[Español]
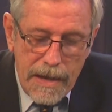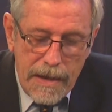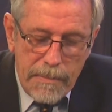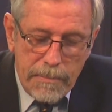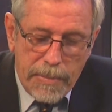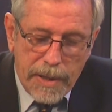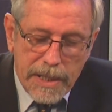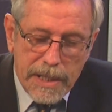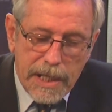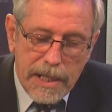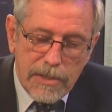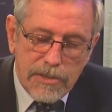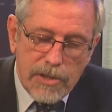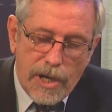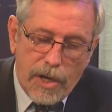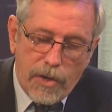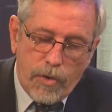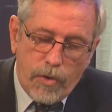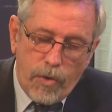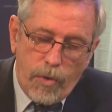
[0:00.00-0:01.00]
perteneció
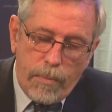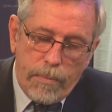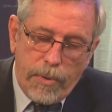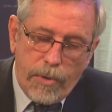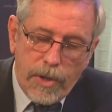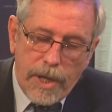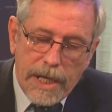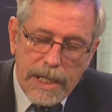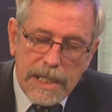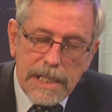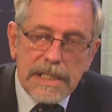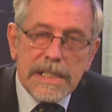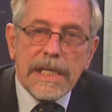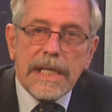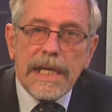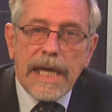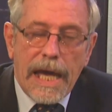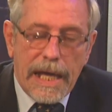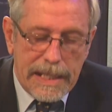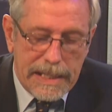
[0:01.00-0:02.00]
al grupo de
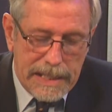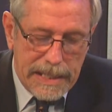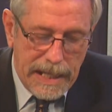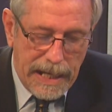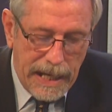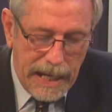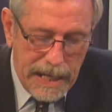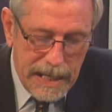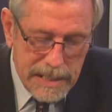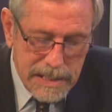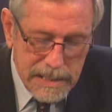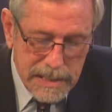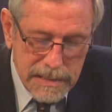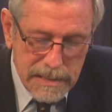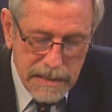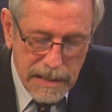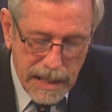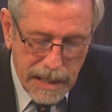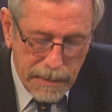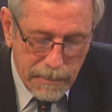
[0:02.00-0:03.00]
artillería
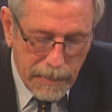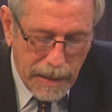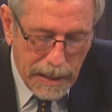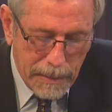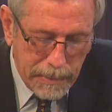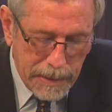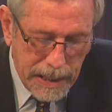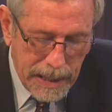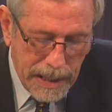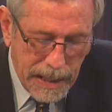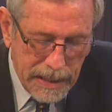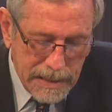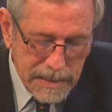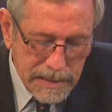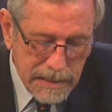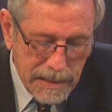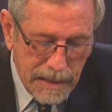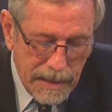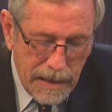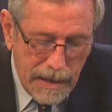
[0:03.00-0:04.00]
3 en
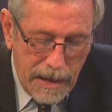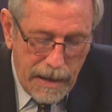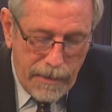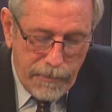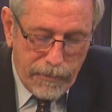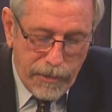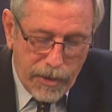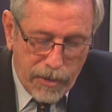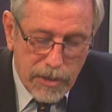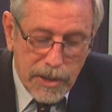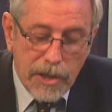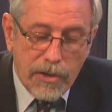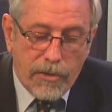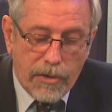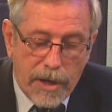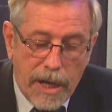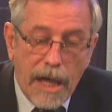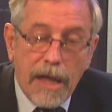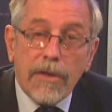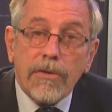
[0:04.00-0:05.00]
Malvinas, fue
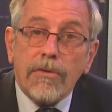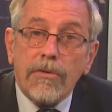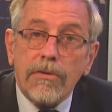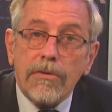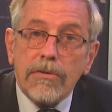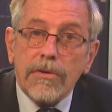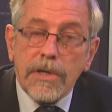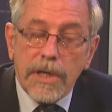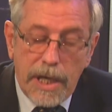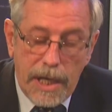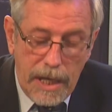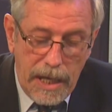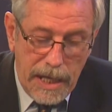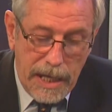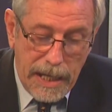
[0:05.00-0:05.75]
condecorado ¿eh?